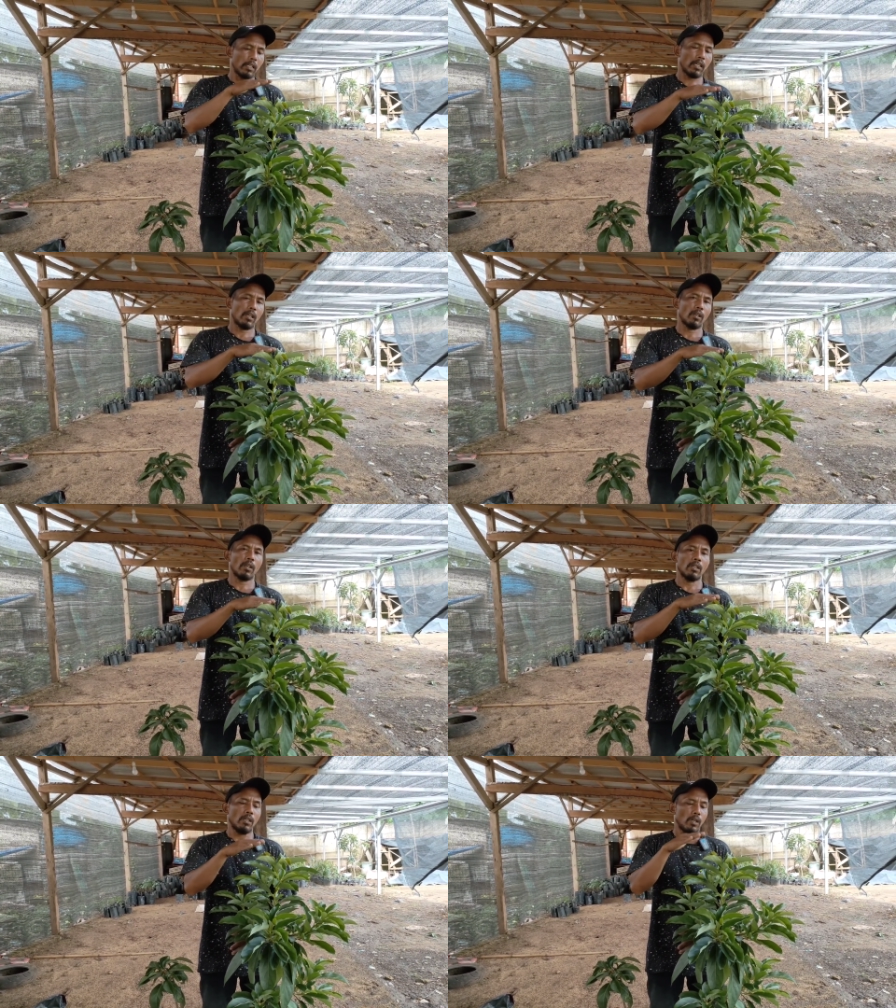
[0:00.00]
nah
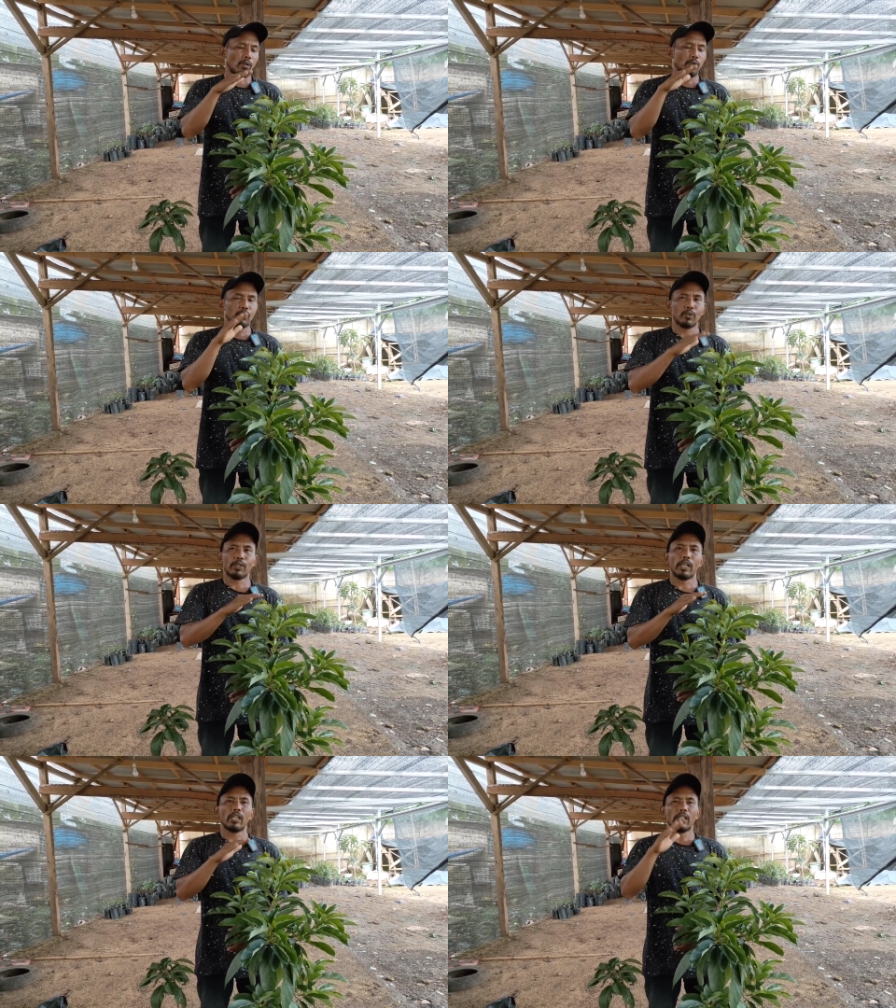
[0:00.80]

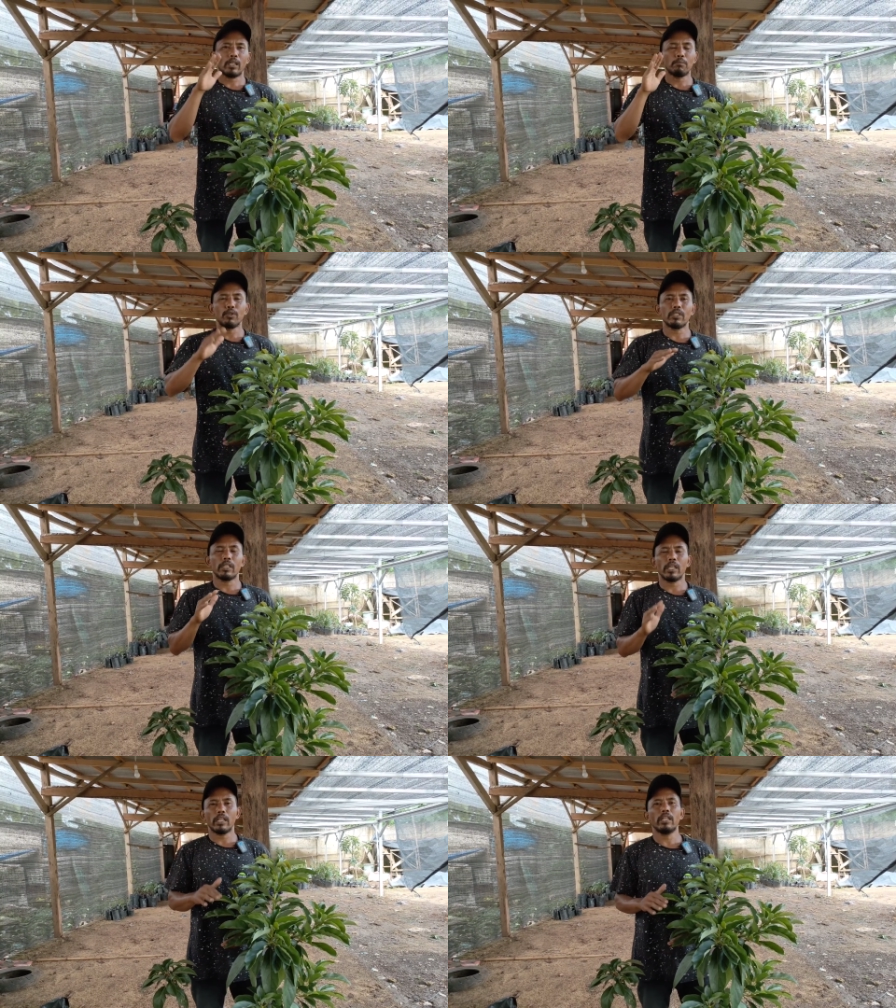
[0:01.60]
untuk yang di kebun
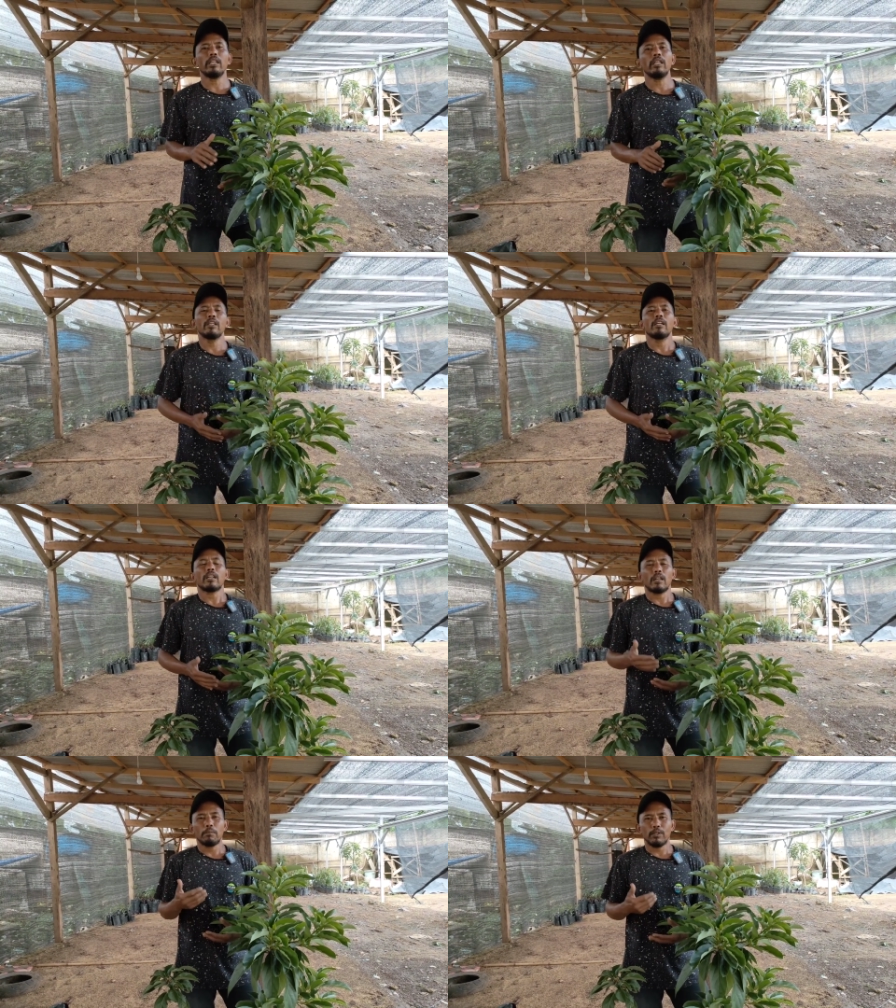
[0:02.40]
sendiri
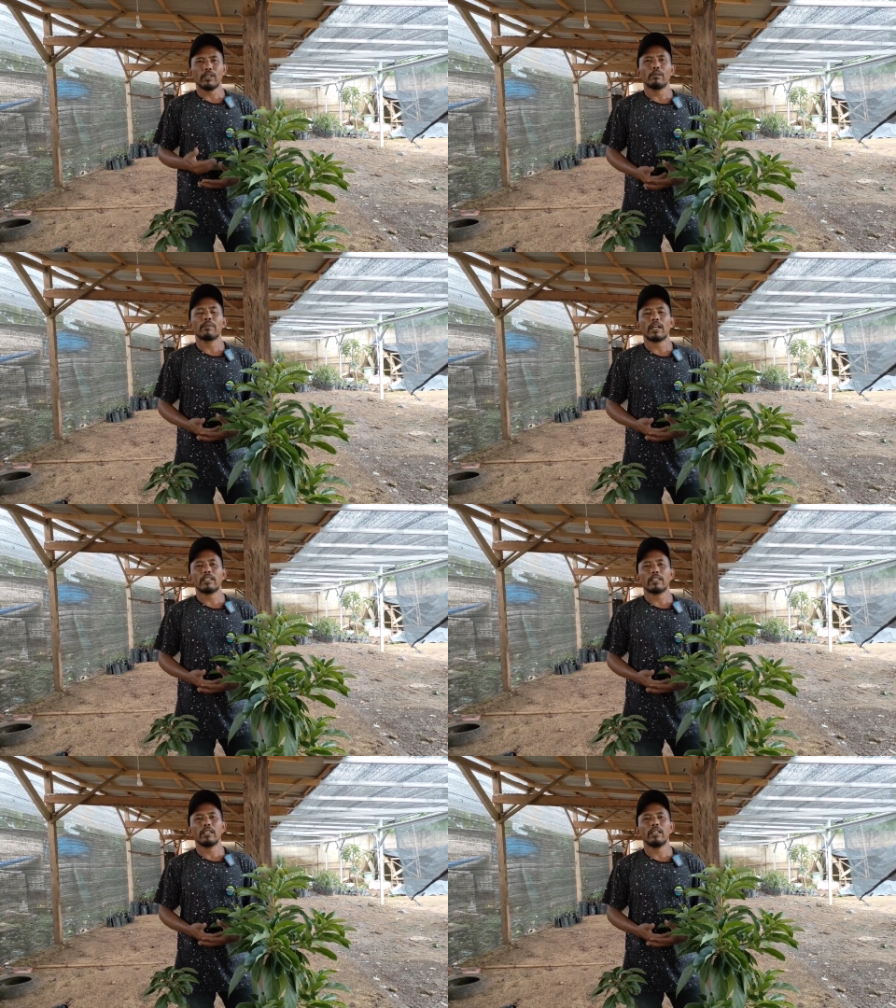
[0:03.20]
kami sudah
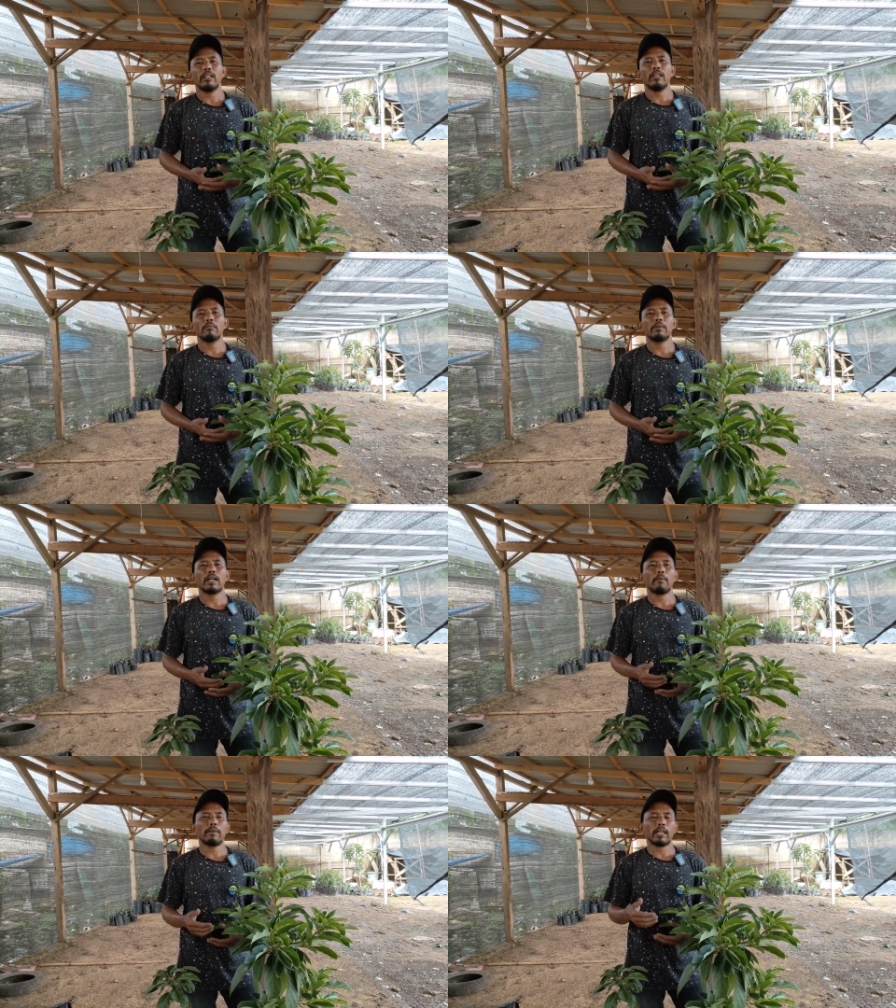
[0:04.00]
berhasil
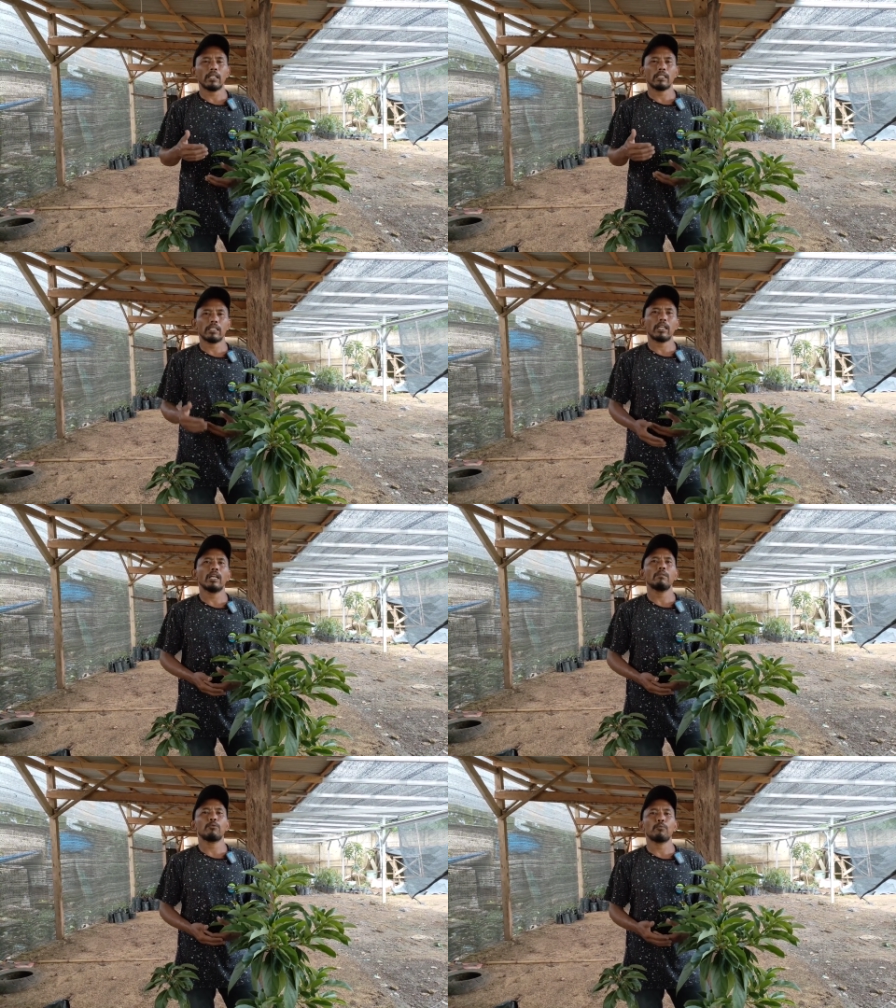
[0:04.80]

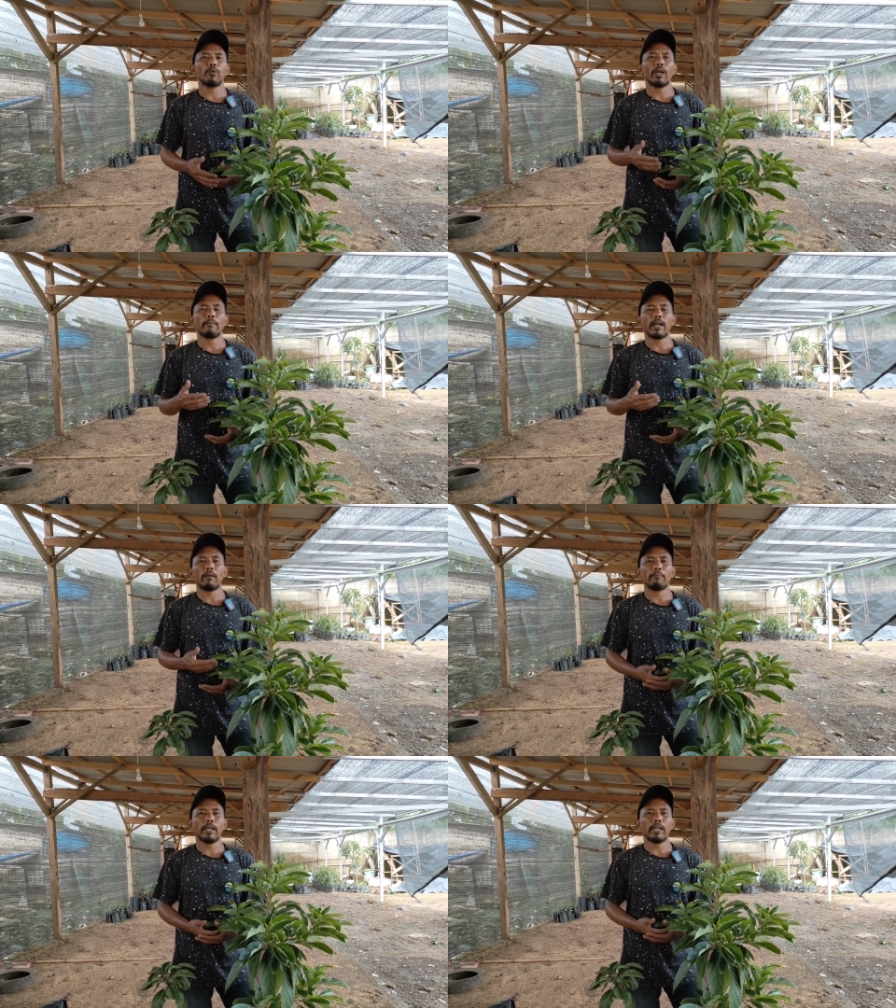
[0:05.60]
mengaplikasikan pupuk
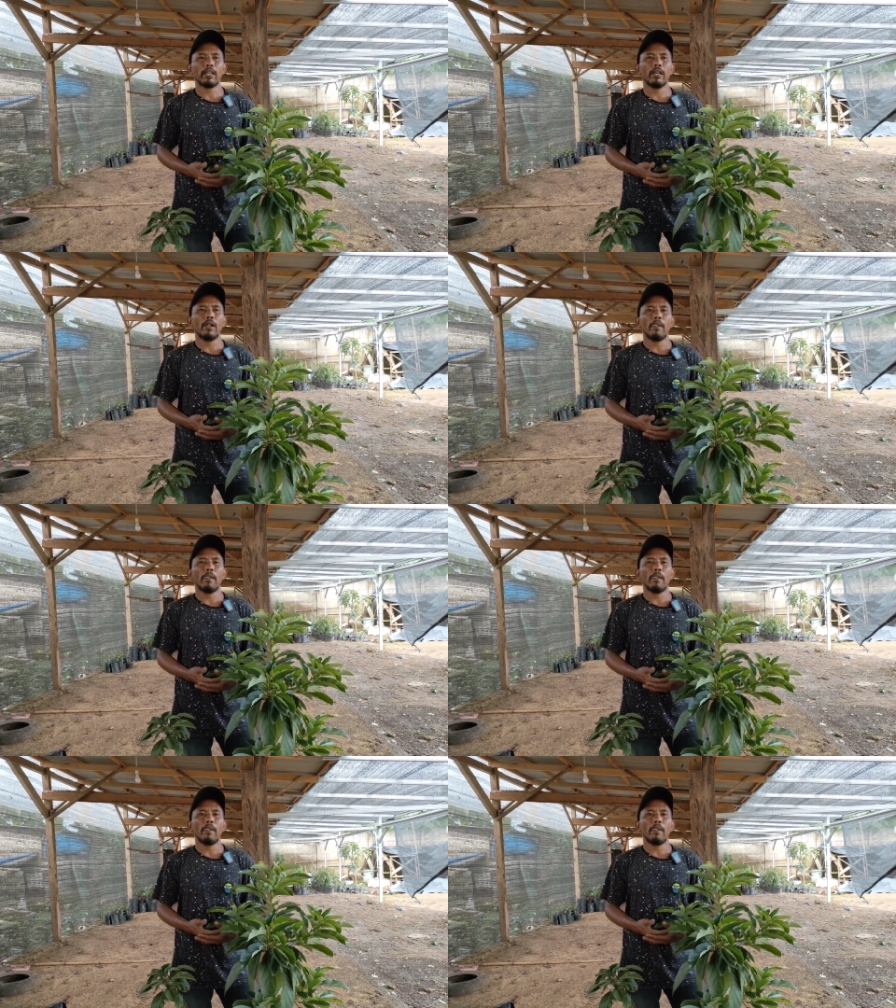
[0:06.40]
MKP